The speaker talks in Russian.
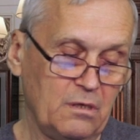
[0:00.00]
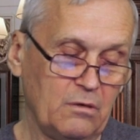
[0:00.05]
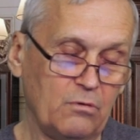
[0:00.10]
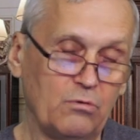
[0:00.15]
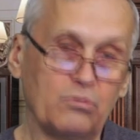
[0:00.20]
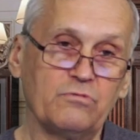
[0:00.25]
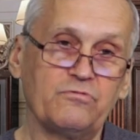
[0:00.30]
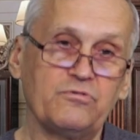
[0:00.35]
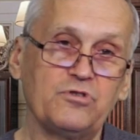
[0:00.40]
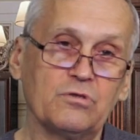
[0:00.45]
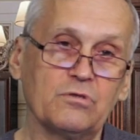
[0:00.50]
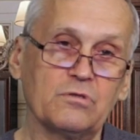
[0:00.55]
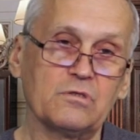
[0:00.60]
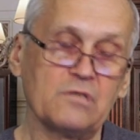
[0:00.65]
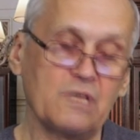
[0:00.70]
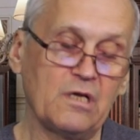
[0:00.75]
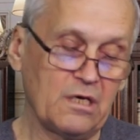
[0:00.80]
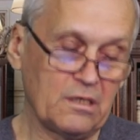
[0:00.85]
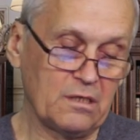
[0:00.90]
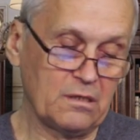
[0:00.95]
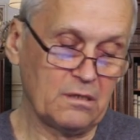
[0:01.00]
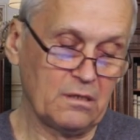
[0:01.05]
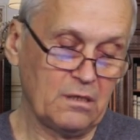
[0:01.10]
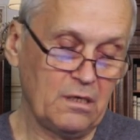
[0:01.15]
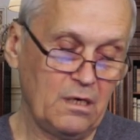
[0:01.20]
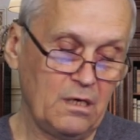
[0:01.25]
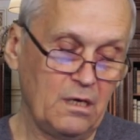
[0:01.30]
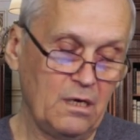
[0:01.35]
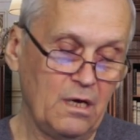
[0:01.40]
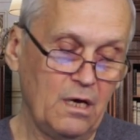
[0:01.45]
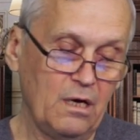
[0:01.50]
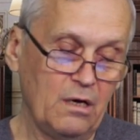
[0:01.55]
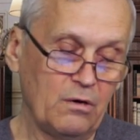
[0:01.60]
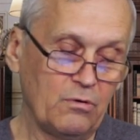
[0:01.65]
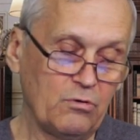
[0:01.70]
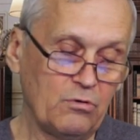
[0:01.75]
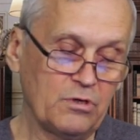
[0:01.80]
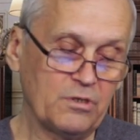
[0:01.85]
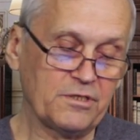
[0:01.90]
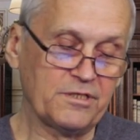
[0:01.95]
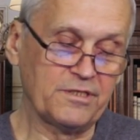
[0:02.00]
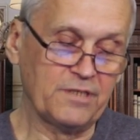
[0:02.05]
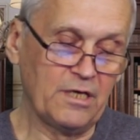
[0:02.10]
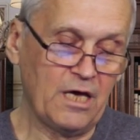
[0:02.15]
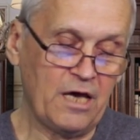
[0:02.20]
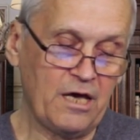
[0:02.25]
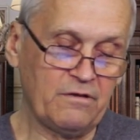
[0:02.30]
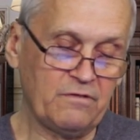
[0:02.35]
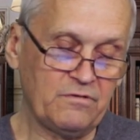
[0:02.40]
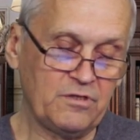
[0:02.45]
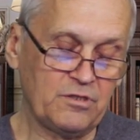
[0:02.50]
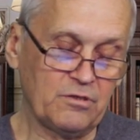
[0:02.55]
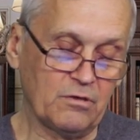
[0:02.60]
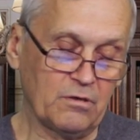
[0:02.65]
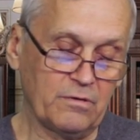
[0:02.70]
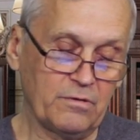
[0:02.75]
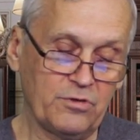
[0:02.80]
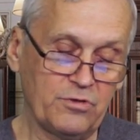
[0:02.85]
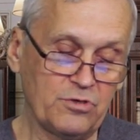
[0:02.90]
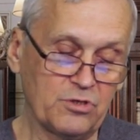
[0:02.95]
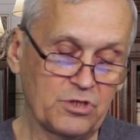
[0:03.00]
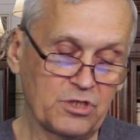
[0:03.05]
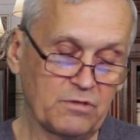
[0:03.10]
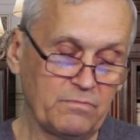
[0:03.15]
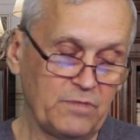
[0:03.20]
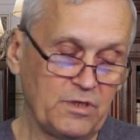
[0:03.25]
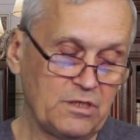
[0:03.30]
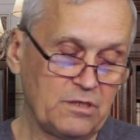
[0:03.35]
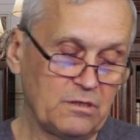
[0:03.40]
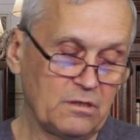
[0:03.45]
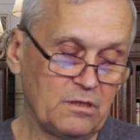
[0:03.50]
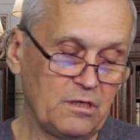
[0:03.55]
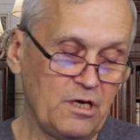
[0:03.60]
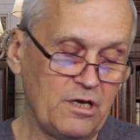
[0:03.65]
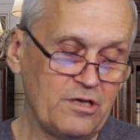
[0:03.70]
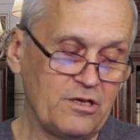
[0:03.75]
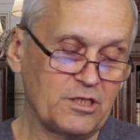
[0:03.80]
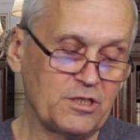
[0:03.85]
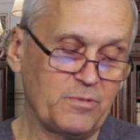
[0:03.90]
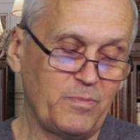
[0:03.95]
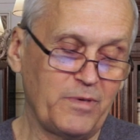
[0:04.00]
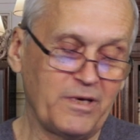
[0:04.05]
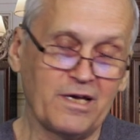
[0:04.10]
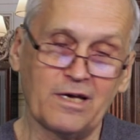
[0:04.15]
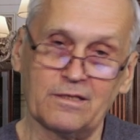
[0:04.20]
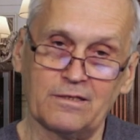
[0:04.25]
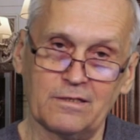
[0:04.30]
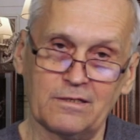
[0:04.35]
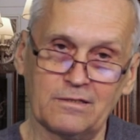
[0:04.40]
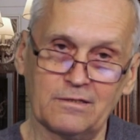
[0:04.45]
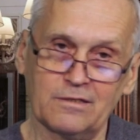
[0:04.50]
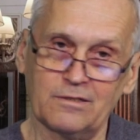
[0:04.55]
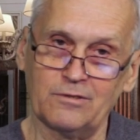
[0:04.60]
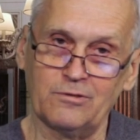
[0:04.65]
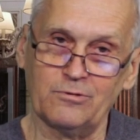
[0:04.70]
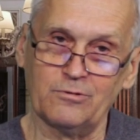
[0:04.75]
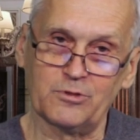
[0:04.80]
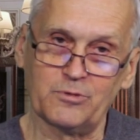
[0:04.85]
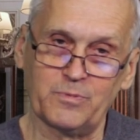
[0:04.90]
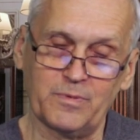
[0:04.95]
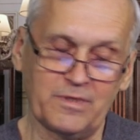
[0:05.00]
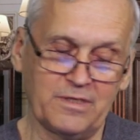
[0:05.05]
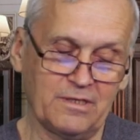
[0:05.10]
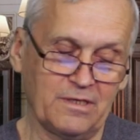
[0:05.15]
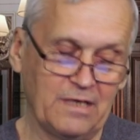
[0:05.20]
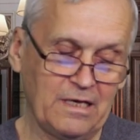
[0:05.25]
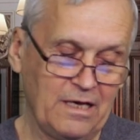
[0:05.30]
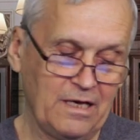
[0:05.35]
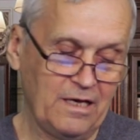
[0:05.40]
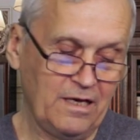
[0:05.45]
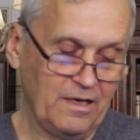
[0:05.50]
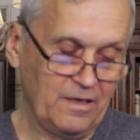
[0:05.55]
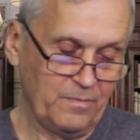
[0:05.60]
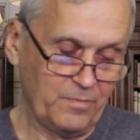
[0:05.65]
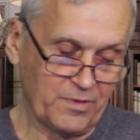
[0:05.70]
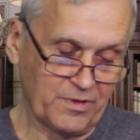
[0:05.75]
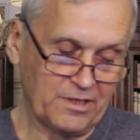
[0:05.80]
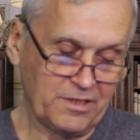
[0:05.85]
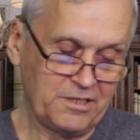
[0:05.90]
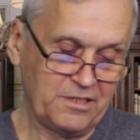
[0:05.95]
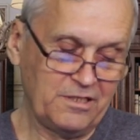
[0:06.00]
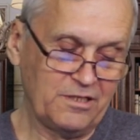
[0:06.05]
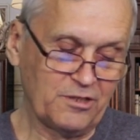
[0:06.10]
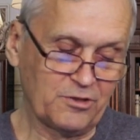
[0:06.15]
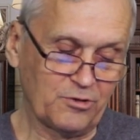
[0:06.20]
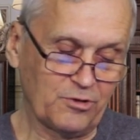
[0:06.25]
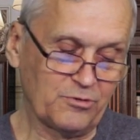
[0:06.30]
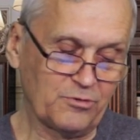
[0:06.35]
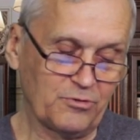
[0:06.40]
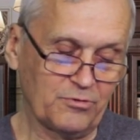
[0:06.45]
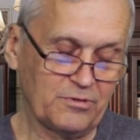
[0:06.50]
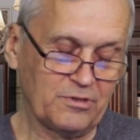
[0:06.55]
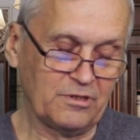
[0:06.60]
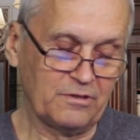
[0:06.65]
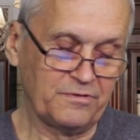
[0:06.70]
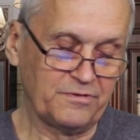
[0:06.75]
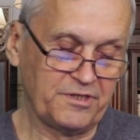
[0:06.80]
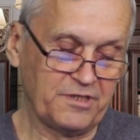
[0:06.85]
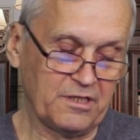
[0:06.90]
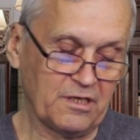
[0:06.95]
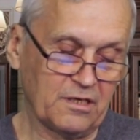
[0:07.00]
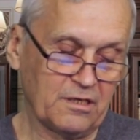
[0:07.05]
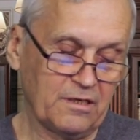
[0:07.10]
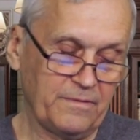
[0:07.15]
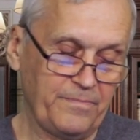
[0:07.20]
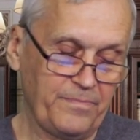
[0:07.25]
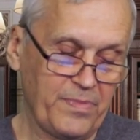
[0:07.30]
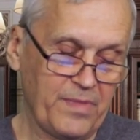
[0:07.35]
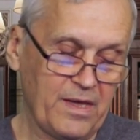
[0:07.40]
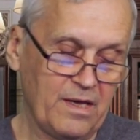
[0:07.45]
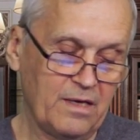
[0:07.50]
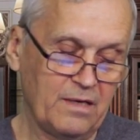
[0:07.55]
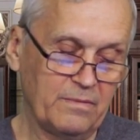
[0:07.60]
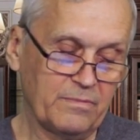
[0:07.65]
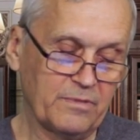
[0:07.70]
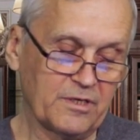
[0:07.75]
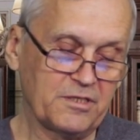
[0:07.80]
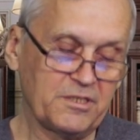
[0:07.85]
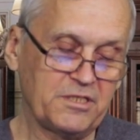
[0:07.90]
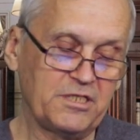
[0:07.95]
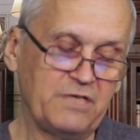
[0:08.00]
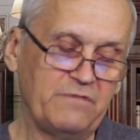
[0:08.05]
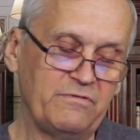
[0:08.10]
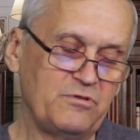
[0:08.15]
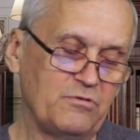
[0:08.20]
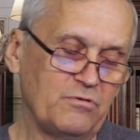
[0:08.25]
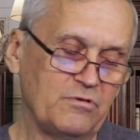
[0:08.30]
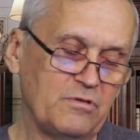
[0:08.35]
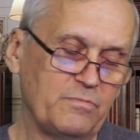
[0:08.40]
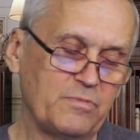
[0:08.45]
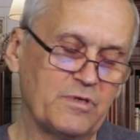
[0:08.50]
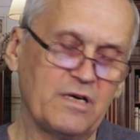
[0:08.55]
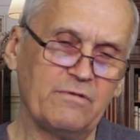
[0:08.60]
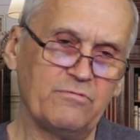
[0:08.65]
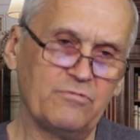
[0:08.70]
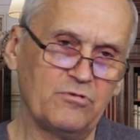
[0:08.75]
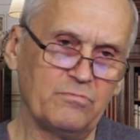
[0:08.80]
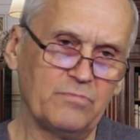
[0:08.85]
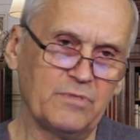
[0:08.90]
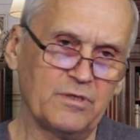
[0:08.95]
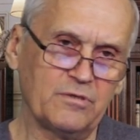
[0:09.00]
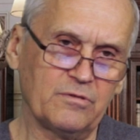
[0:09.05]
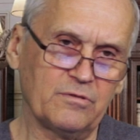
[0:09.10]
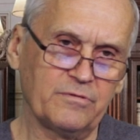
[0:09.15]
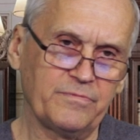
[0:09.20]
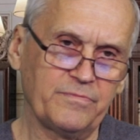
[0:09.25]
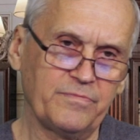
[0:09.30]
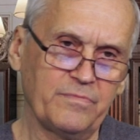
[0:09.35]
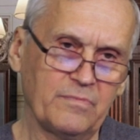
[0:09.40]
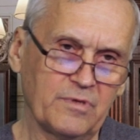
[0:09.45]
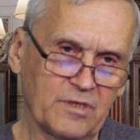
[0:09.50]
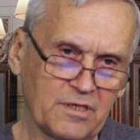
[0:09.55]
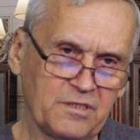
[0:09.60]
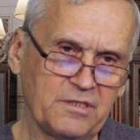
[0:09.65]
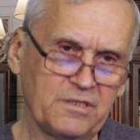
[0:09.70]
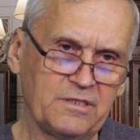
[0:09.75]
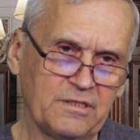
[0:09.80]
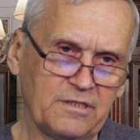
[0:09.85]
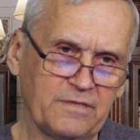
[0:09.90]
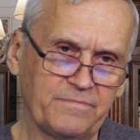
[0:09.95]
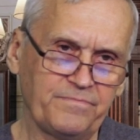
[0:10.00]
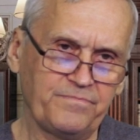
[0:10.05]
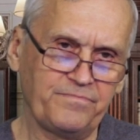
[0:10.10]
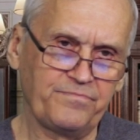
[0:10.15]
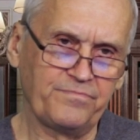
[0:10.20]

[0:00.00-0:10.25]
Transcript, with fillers: Он все знает. Он знает все. Не смыть и не спрятать. Господи, прости, что судил всех, Прости всю неправду мою, прости.